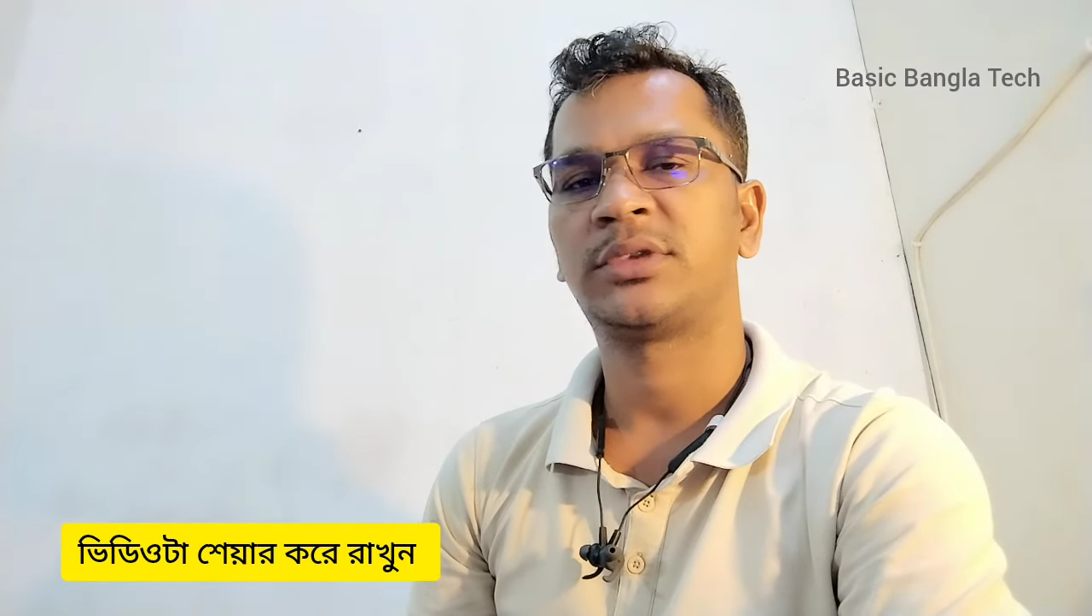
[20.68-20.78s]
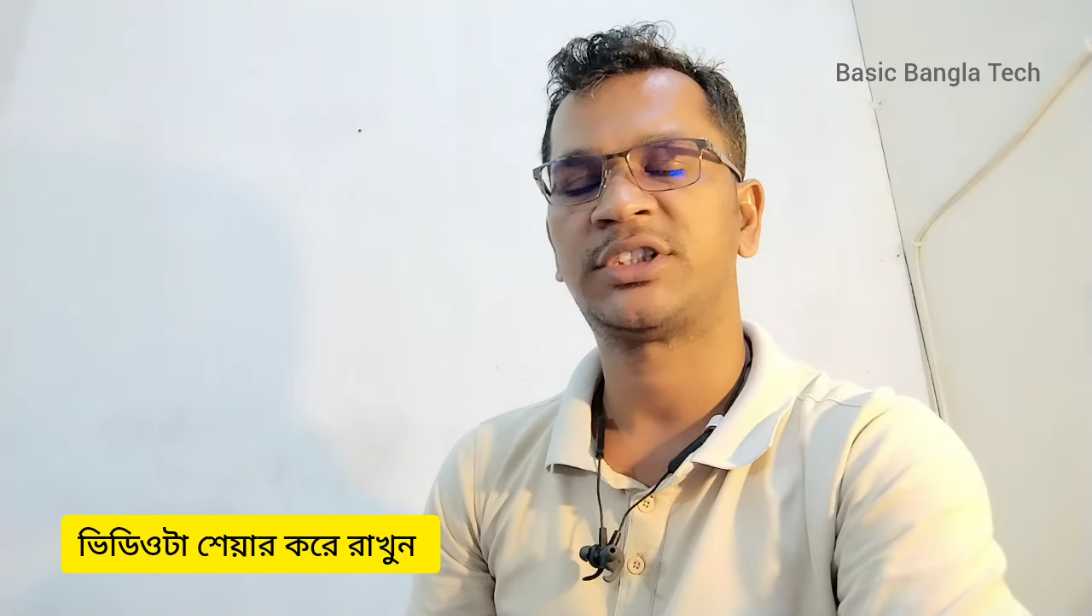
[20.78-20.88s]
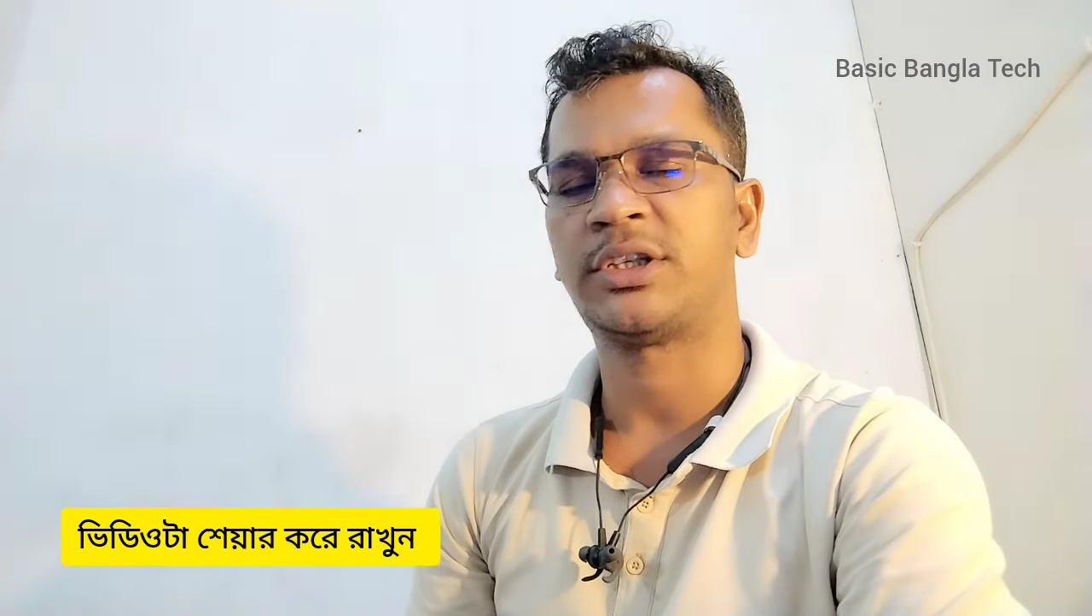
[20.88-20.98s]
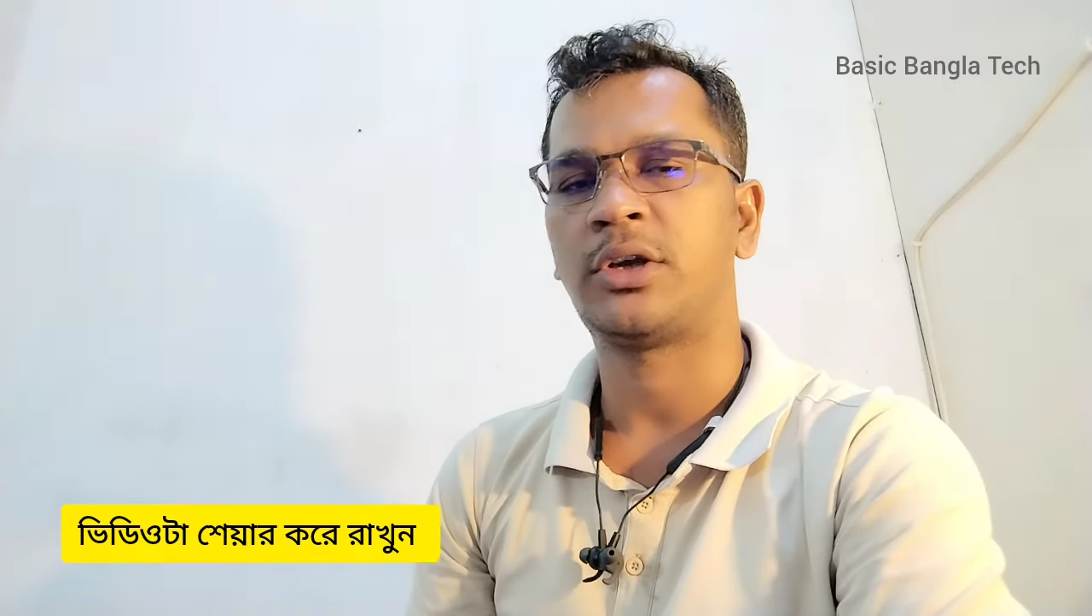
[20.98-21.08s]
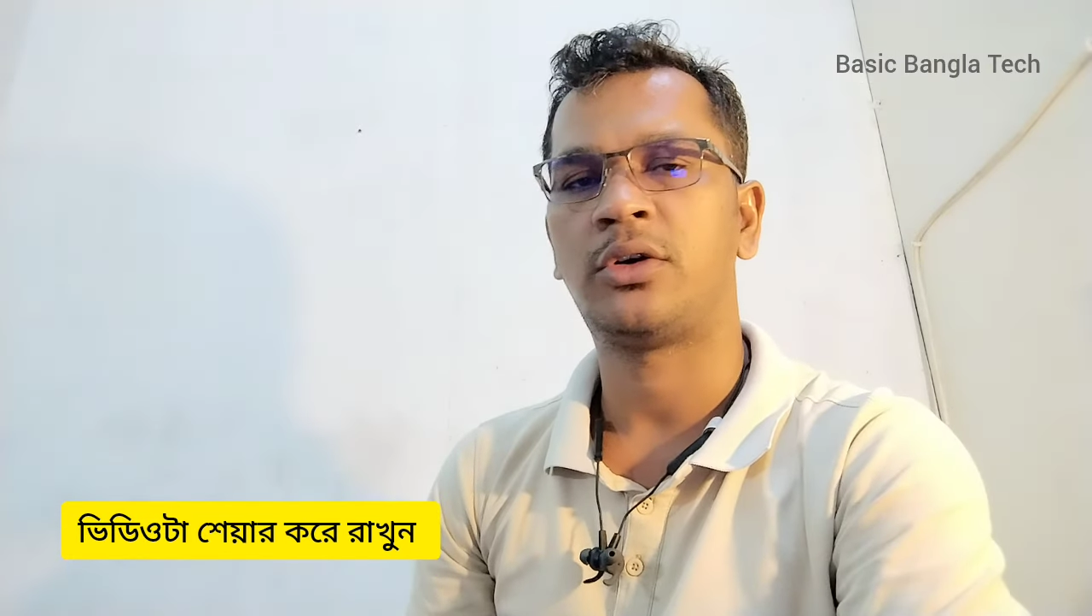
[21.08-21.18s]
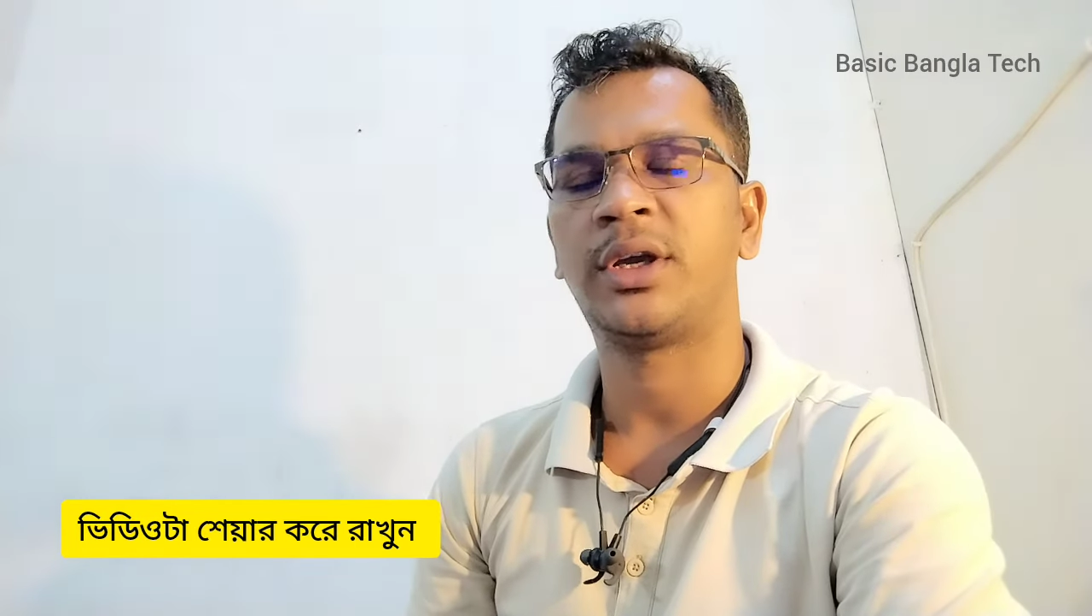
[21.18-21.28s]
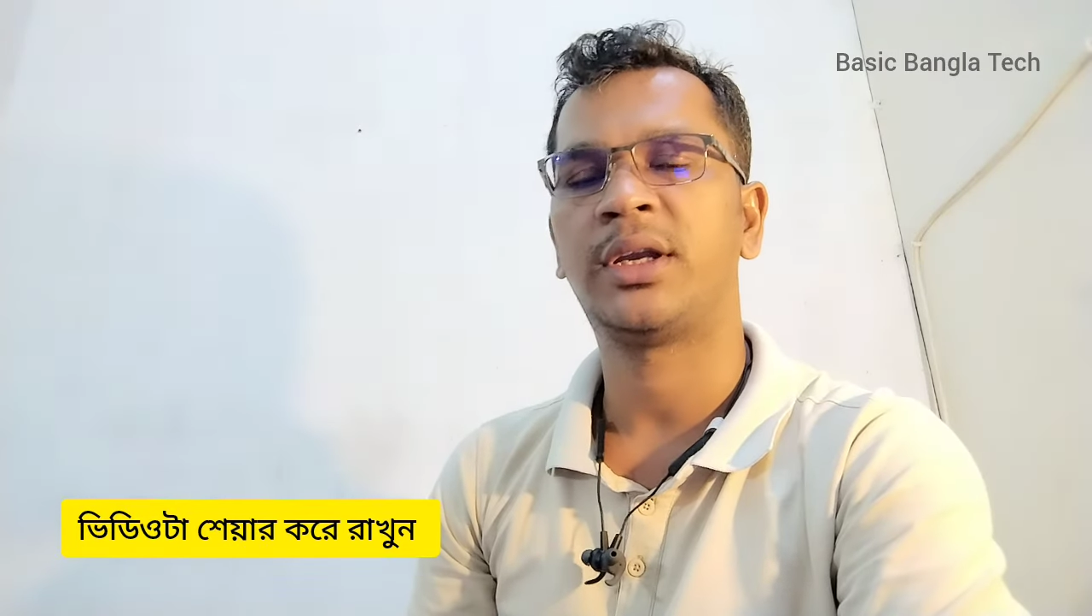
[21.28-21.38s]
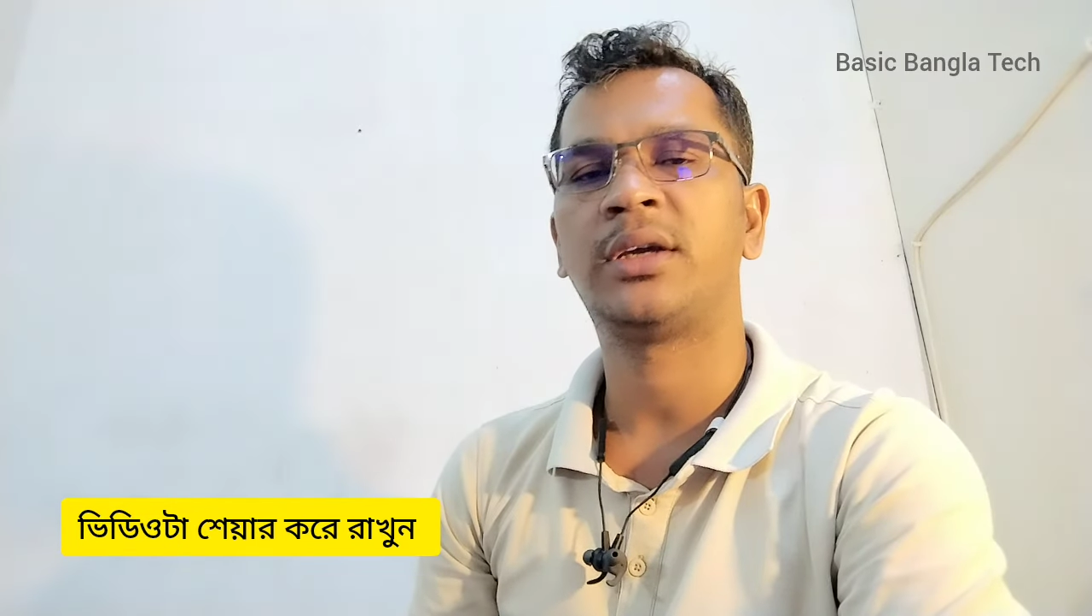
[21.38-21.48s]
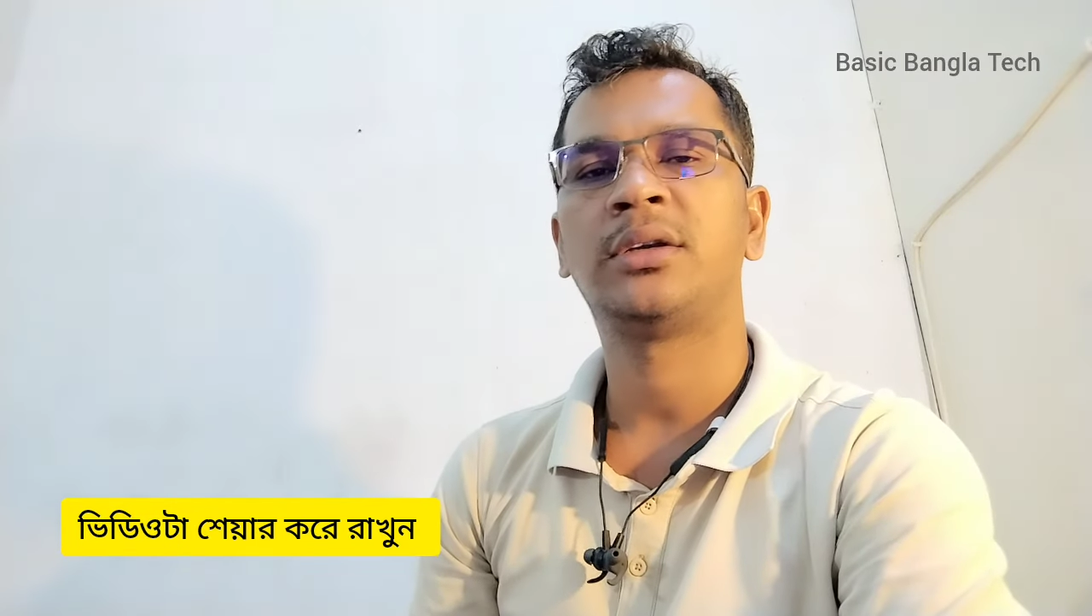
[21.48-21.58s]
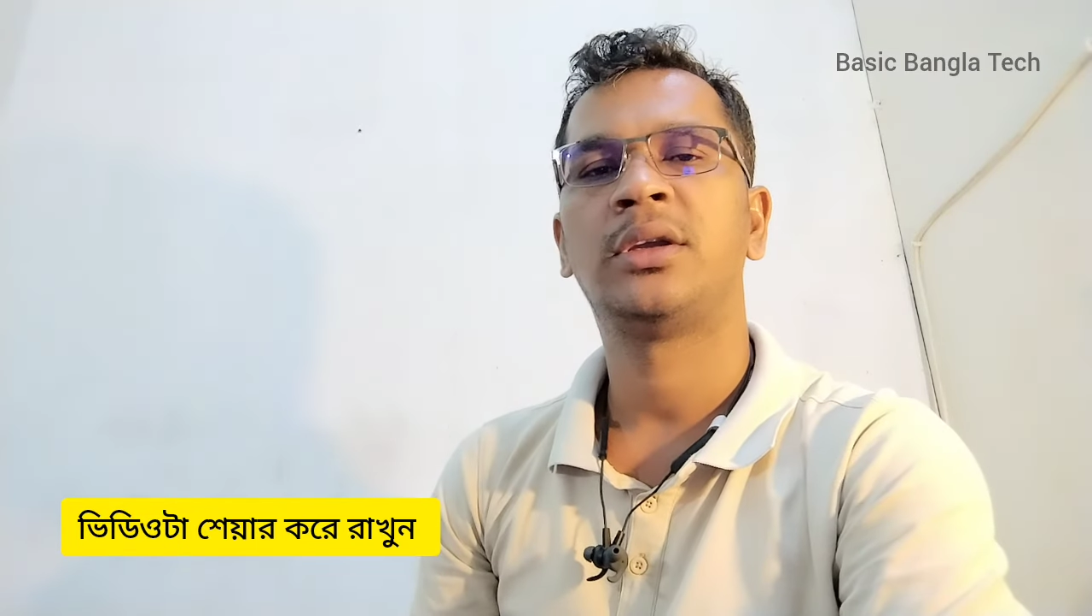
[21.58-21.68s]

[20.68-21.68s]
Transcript: সেটাও হয় না